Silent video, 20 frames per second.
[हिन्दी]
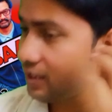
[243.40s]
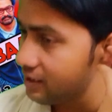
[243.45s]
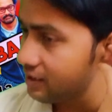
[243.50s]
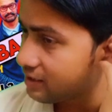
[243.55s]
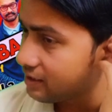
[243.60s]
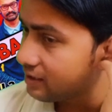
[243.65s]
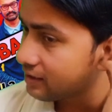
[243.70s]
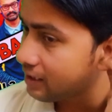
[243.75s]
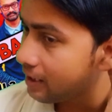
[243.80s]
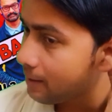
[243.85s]
हैं
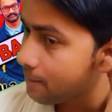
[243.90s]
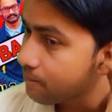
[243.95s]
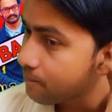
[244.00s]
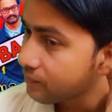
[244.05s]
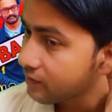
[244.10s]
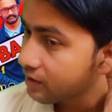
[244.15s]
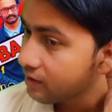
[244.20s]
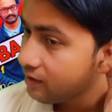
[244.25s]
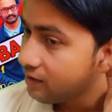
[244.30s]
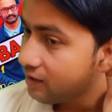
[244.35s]
जिनका
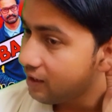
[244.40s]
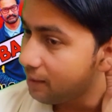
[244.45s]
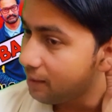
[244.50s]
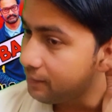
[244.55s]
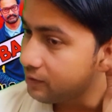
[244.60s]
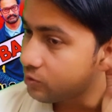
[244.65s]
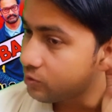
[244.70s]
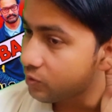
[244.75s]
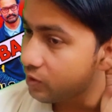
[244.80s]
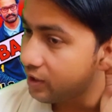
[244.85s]

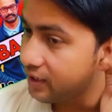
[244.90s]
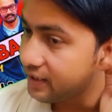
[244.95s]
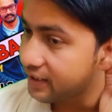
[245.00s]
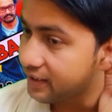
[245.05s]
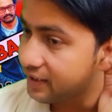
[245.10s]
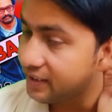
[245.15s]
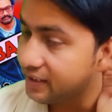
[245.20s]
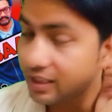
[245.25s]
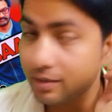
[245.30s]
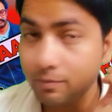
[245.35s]
अभी जो है ना
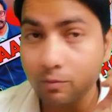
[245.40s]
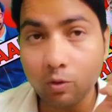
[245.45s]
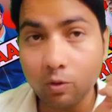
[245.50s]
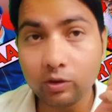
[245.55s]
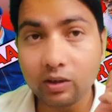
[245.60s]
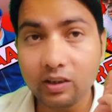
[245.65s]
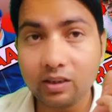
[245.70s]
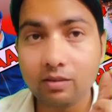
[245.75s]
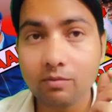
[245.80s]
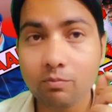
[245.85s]
करियर
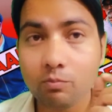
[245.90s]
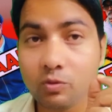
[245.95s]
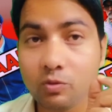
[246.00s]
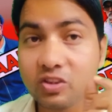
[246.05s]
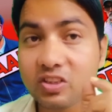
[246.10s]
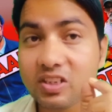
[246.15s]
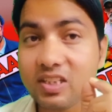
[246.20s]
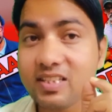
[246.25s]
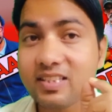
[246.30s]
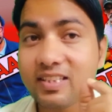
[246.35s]
बहुत ही
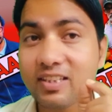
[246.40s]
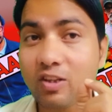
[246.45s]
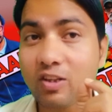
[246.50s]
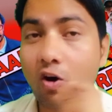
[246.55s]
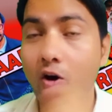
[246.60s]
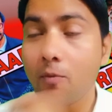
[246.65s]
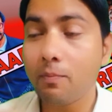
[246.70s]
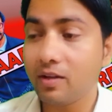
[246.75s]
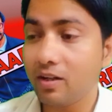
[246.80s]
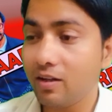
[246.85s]
मुश्किल से
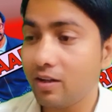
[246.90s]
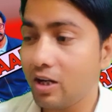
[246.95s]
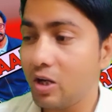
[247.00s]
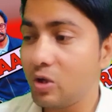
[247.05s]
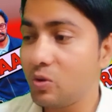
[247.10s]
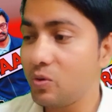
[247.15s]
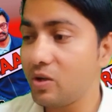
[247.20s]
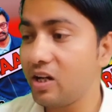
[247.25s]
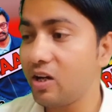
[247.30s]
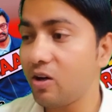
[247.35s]
दाव पर लगा
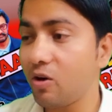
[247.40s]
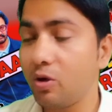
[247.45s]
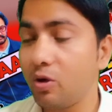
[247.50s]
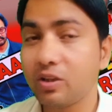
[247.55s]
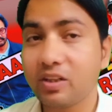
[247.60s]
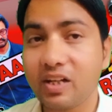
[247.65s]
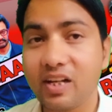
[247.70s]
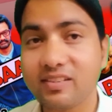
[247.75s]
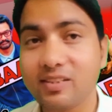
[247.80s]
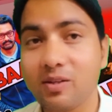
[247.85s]
हुआ है और
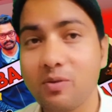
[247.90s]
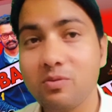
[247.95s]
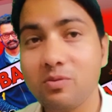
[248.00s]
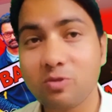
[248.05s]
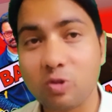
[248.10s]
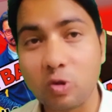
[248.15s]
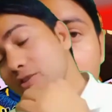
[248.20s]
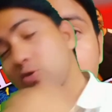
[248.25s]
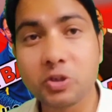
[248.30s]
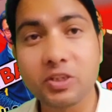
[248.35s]
कैसा हूँ
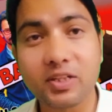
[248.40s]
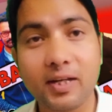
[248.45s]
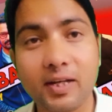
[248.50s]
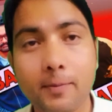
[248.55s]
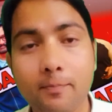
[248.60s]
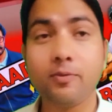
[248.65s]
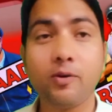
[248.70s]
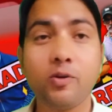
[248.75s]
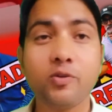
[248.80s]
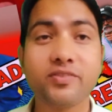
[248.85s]
झूझ रहे हैं
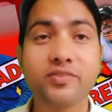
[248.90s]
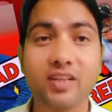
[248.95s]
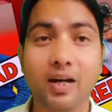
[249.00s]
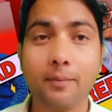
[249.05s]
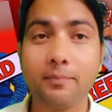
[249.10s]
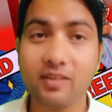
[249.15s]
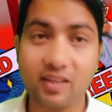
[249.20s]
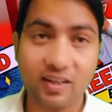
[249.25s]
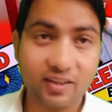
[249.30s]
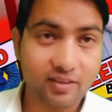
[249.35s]
तो वो
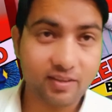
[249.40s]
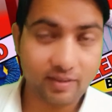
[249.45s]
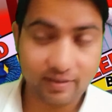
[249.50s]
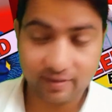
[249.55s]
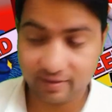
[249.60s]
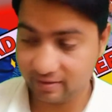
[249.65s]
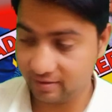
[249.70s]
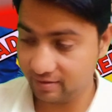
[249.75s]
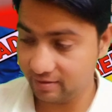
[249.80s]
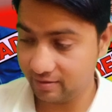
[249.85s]
शामिल
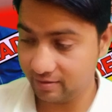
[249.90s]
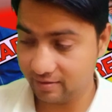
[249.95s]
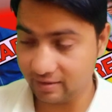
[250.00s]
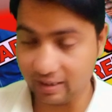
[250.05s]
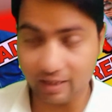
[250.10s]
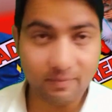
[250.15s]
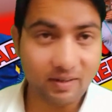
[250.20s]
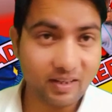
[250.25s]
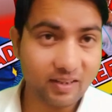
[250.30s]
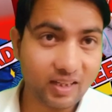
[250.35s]

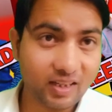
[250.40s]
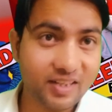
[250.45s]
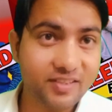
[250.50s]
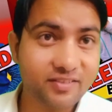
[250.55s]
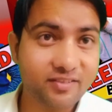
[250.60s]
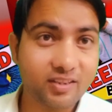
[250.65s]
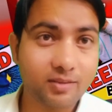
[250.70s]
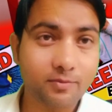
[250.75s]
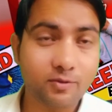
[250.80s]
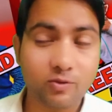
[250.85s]
सलमान खान
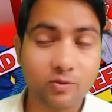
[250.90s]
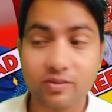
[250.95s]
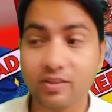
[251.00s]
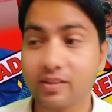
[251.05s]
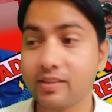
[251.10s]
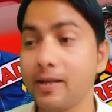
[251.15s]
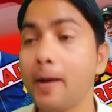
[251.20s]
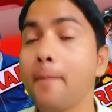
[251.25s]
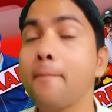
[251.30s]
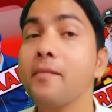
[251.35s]
सर भी हो
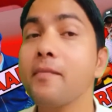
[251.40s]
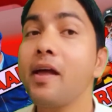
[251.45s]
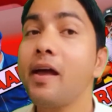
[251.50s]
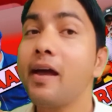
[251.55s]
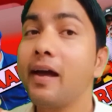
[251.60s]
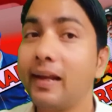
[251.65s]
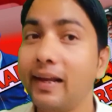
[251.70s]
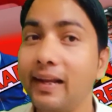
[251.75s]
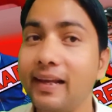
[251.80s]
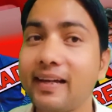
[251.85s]
सकते हैं
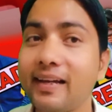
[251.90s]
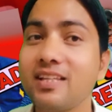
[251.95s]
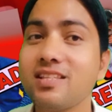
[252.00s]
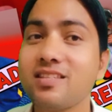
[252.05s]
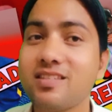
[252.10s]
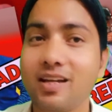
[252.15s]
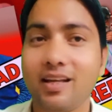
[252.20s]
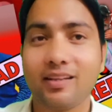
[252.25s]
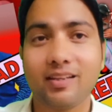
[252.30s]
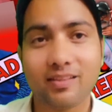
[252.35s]
लेकिन
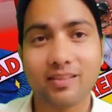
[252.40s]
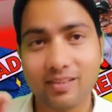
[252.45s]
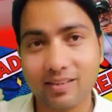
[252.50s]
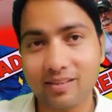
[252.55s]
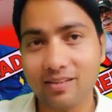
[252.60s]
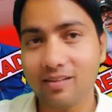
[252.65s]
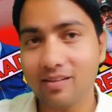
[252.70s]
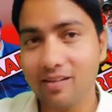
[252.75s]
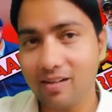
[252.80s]
ज़्यादातर